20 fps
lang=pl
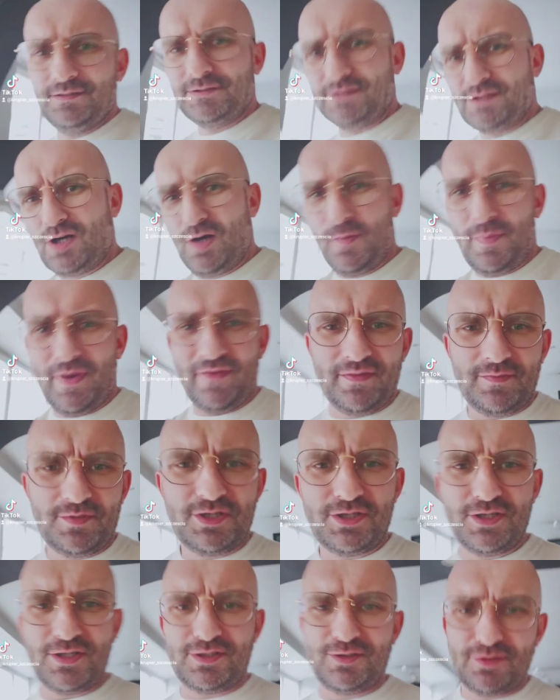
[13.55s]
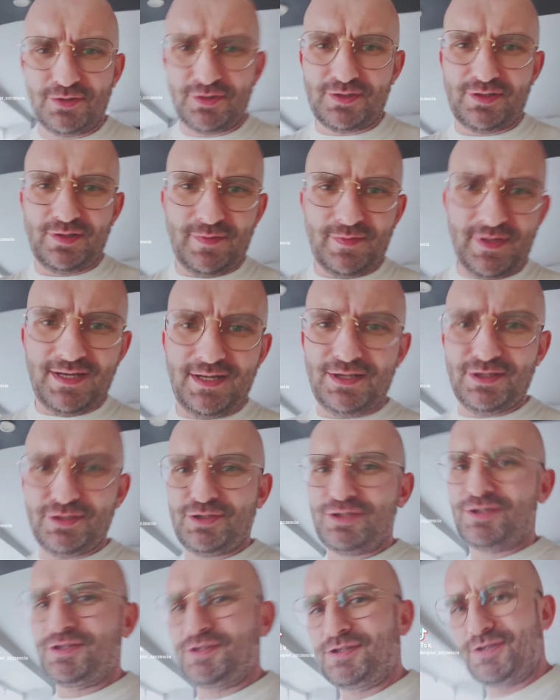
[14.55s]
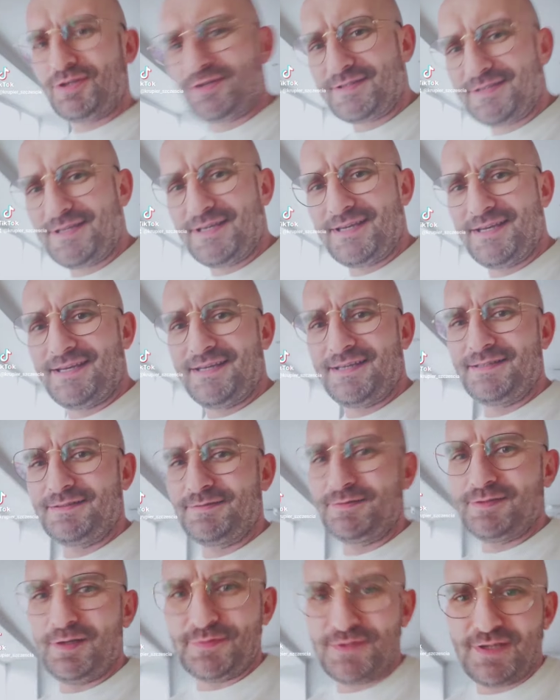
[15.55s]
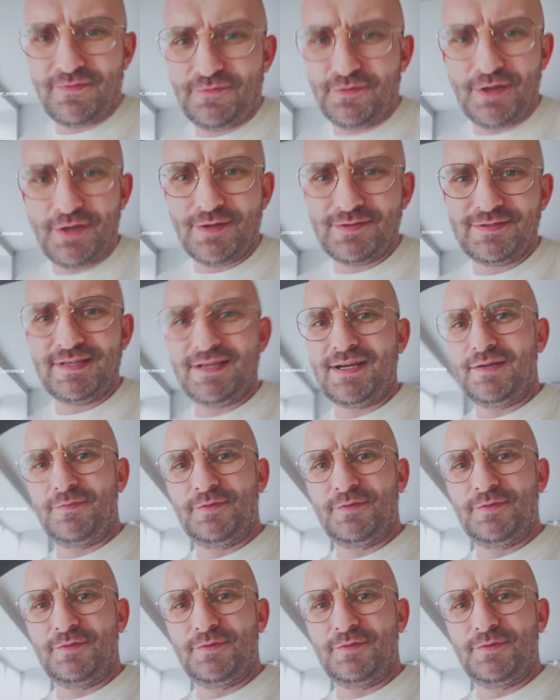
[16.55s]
No, tylko obawiam się, że ktoś, kto ma 3000 obserwujących,